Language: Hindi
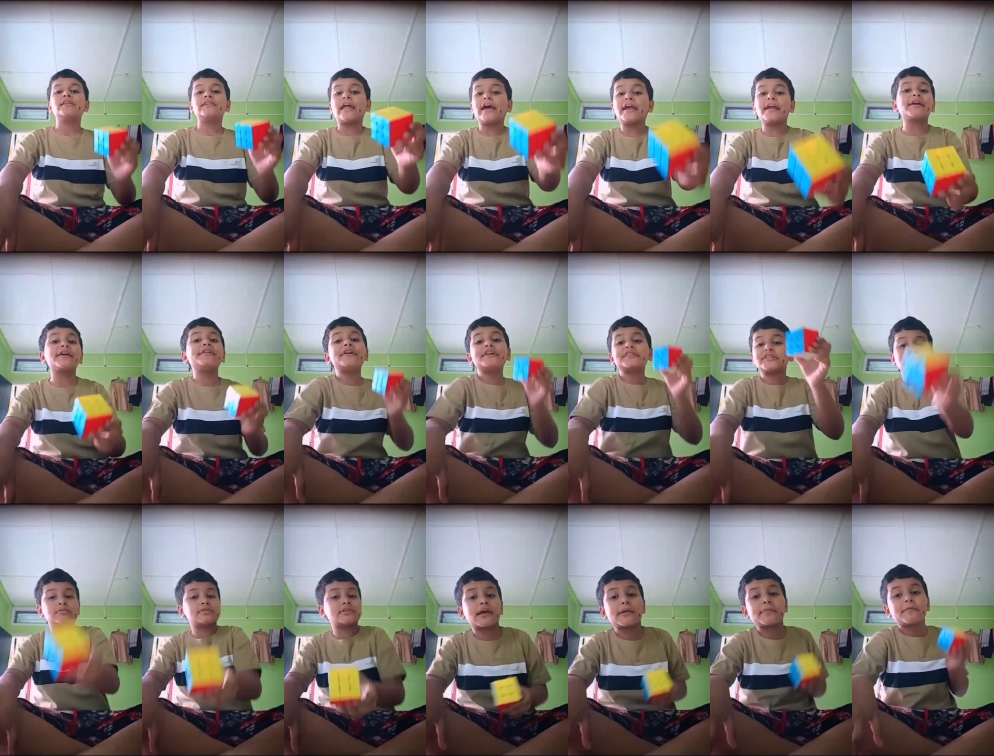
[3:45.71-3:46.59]
लाइक करना
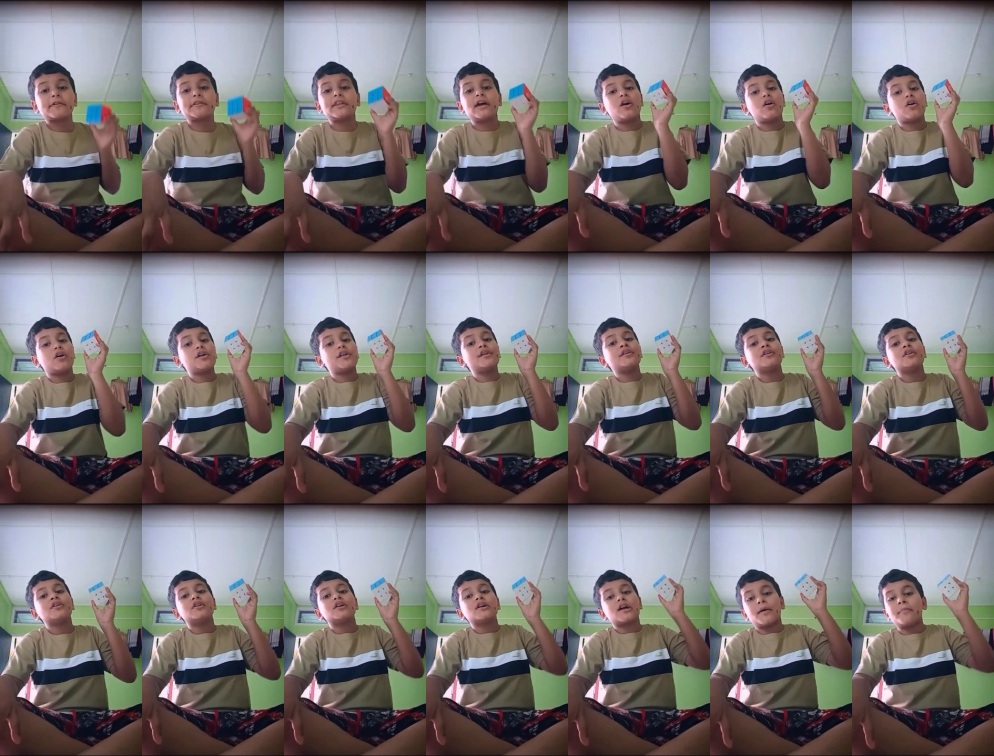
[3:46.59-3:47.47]
सब्सक्राइब करना और
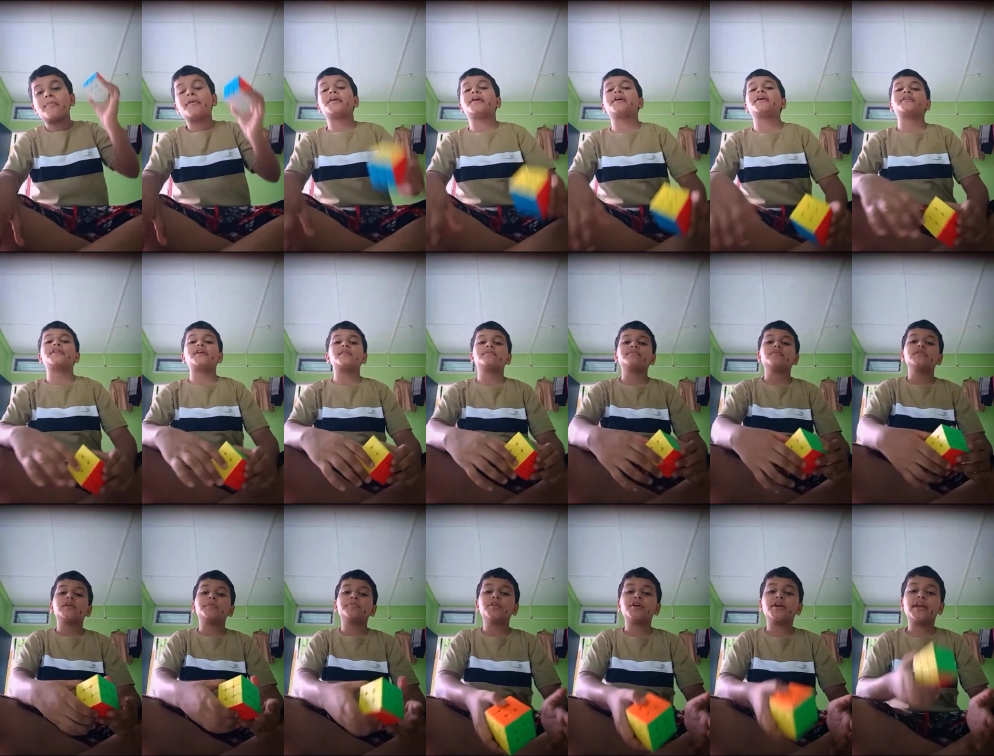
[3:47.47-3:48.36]
कमेंट करना
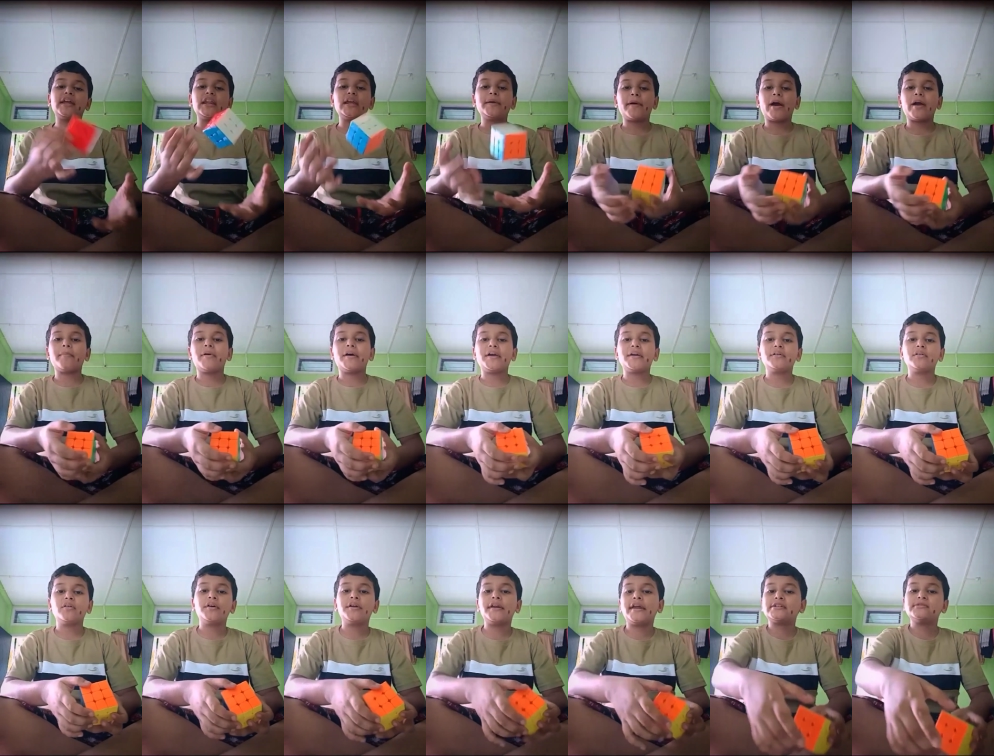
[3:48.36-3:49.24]
तब तक के लिए बाय
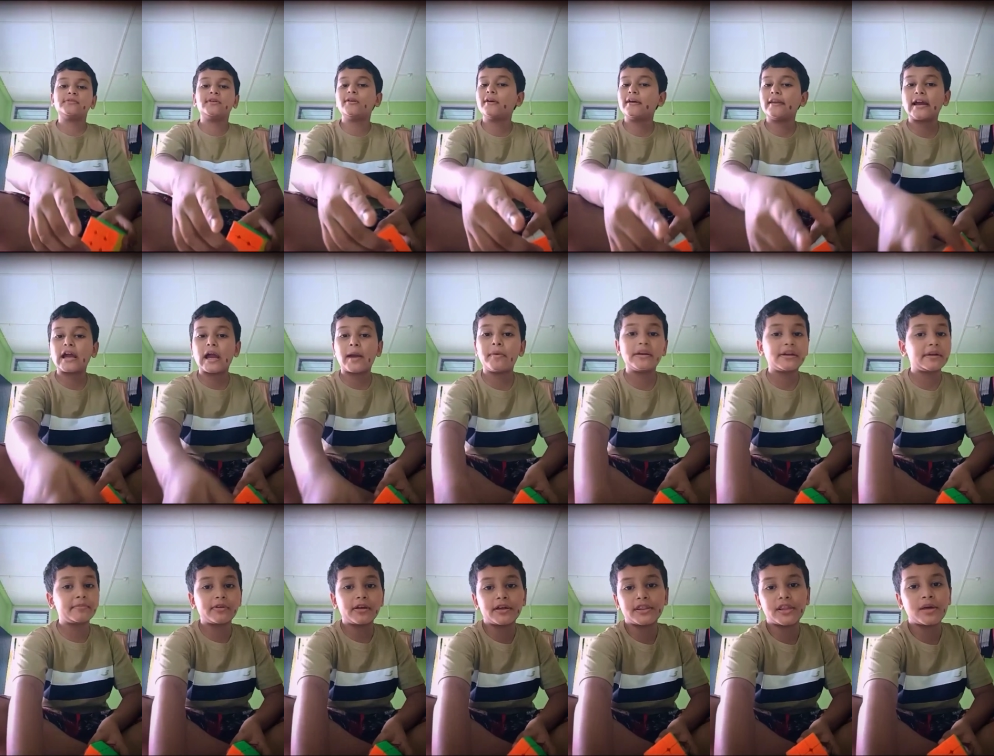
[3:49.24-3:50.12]
बाय और नेक्स्ट वीडियो के लिए
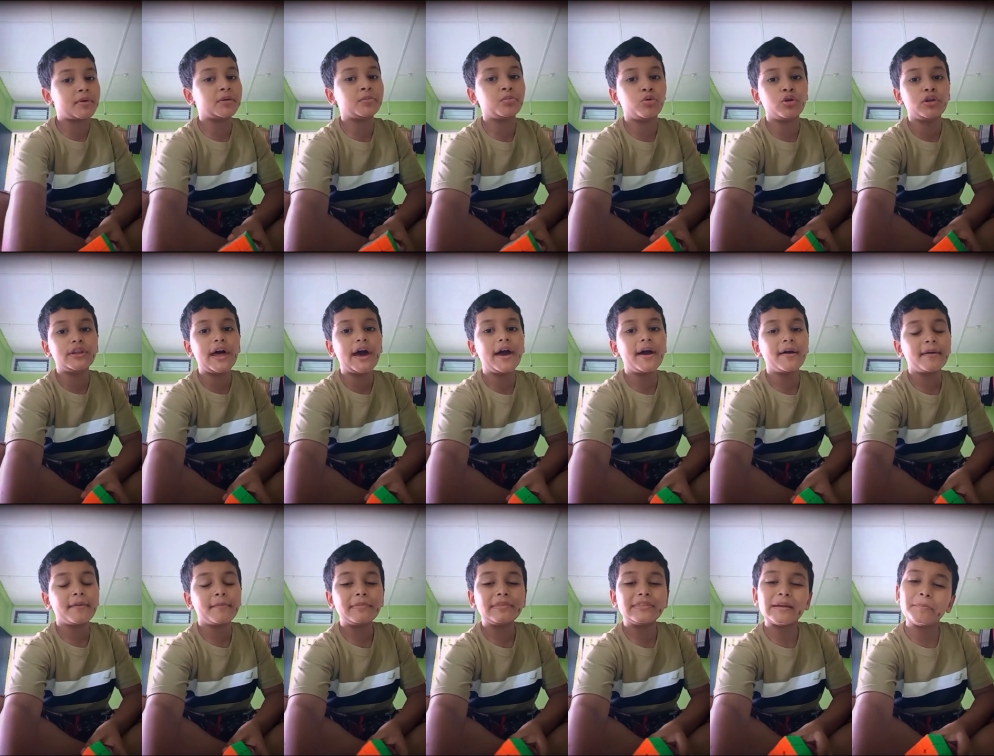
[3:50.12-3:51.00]
कमेंट करना मत भूलना
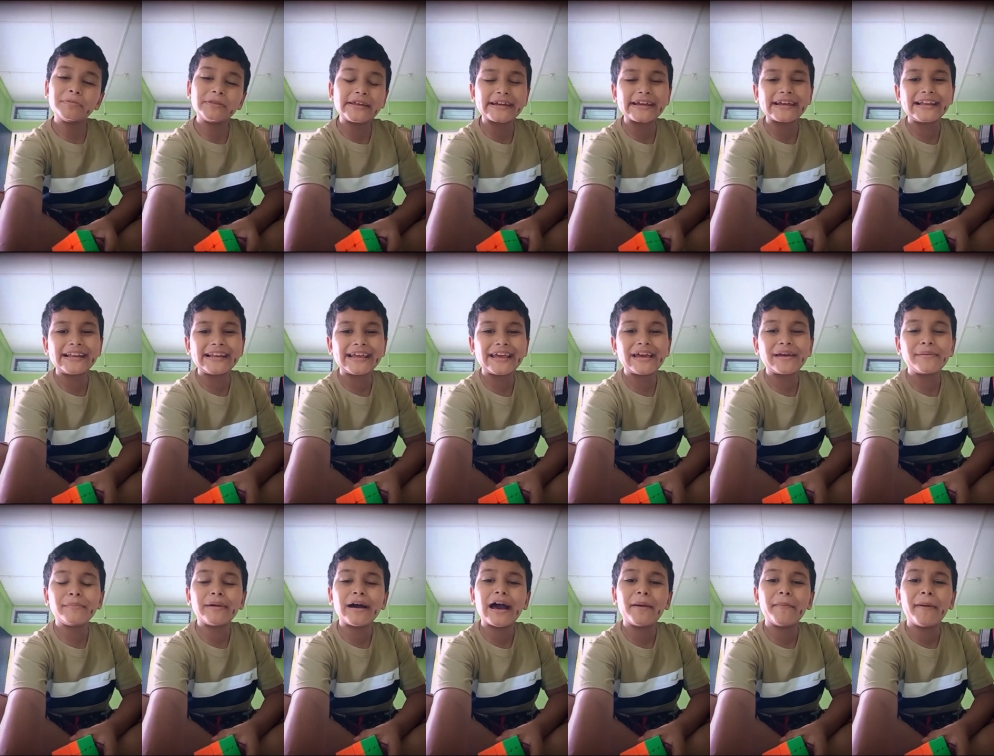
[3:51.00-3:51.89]
तब तक के लिए
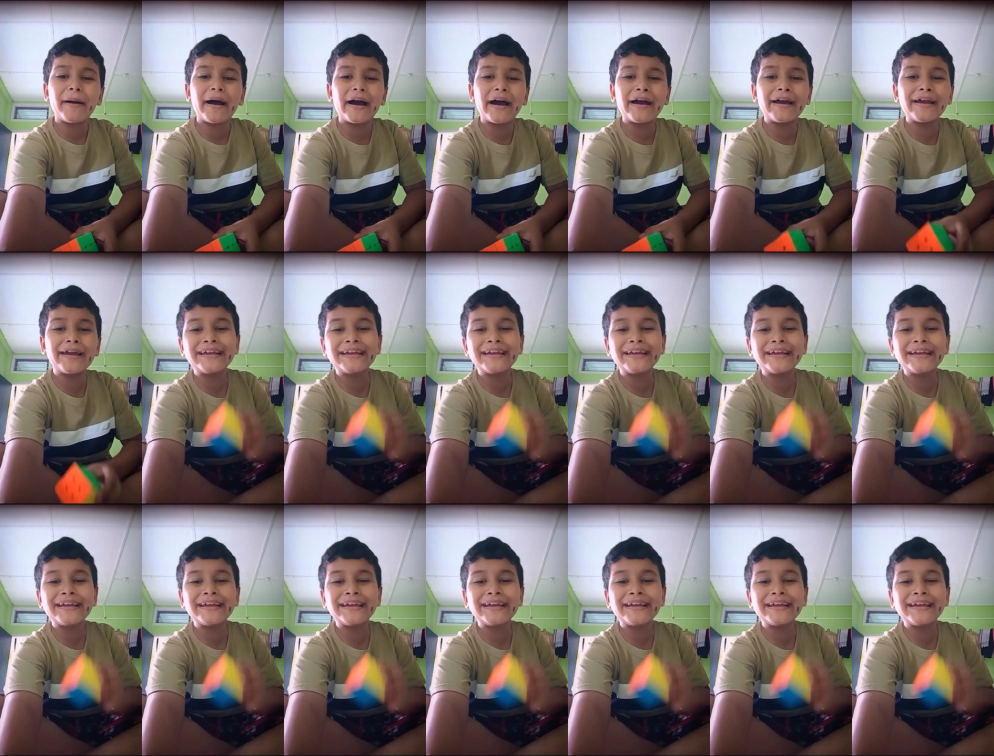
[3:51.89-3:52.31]
बाय बाय